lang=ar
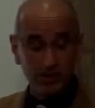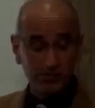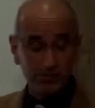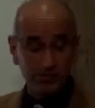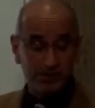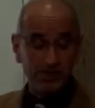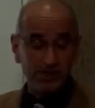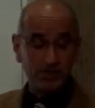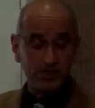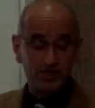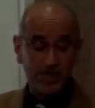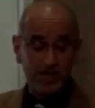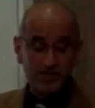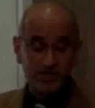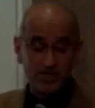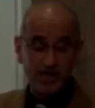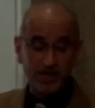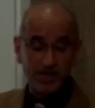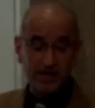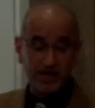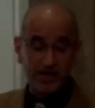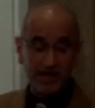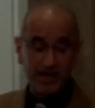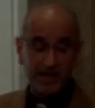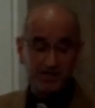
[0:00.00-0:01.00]
من
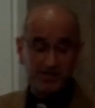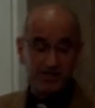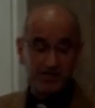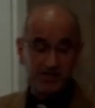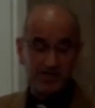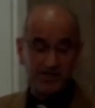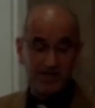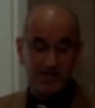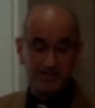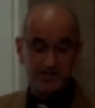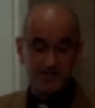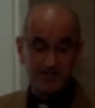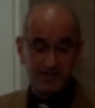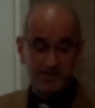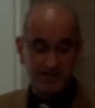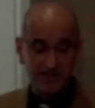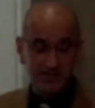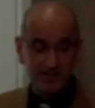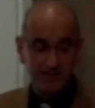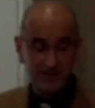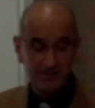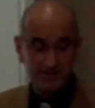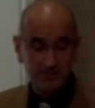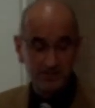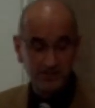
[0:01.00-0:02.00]
شجر الحديقة
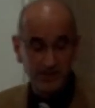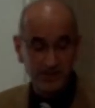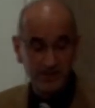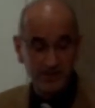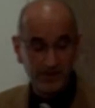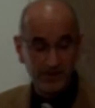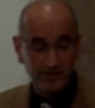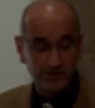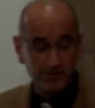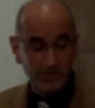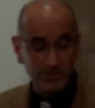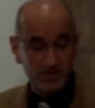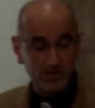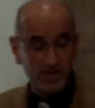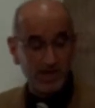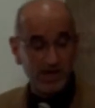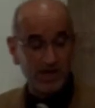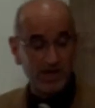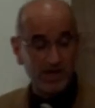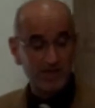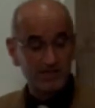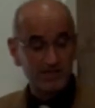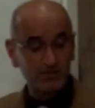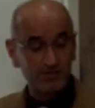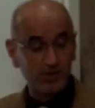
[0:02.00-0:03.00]

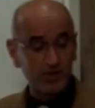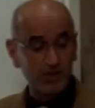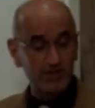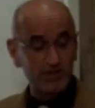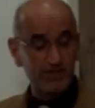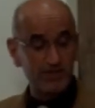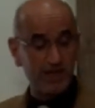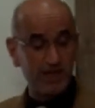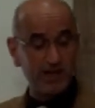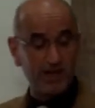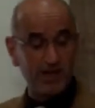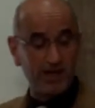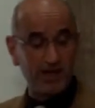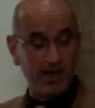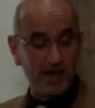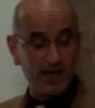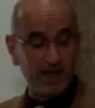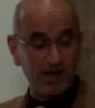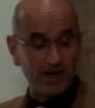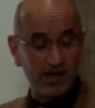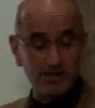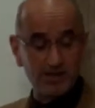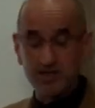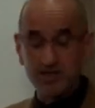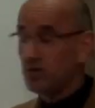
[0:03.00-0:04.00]
مجاز مرسل
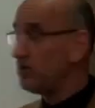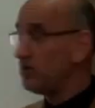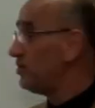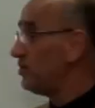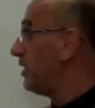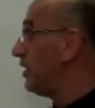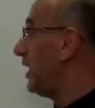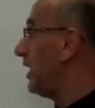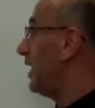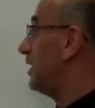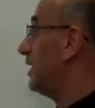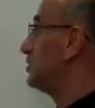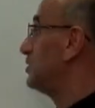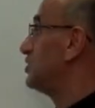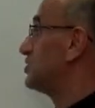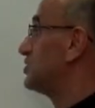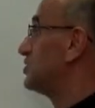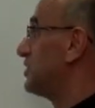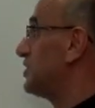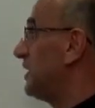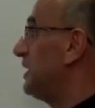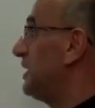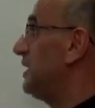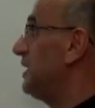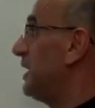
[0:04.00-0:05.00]
علاقته
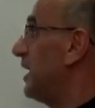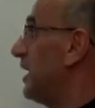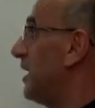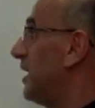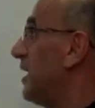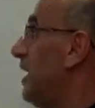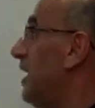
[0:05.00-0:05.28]
الجزئية